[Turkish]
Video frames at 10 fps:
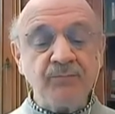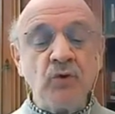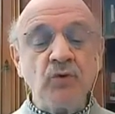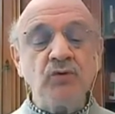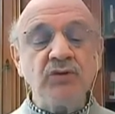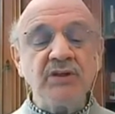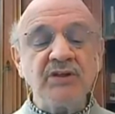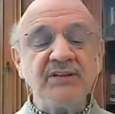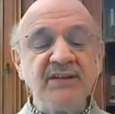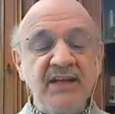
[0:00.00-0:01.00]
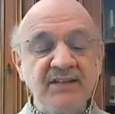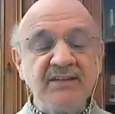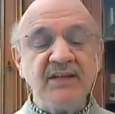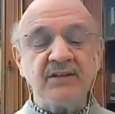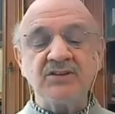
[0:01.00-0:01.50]
Okulların
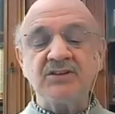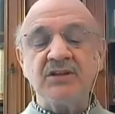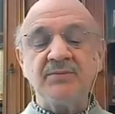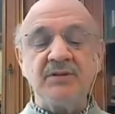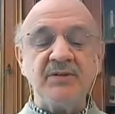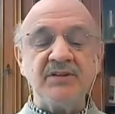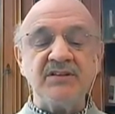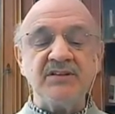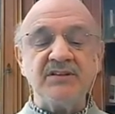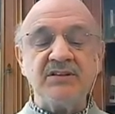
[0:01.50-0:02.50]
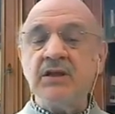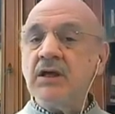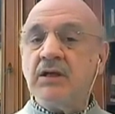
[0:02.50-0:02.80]
yeniden açılabilmesi için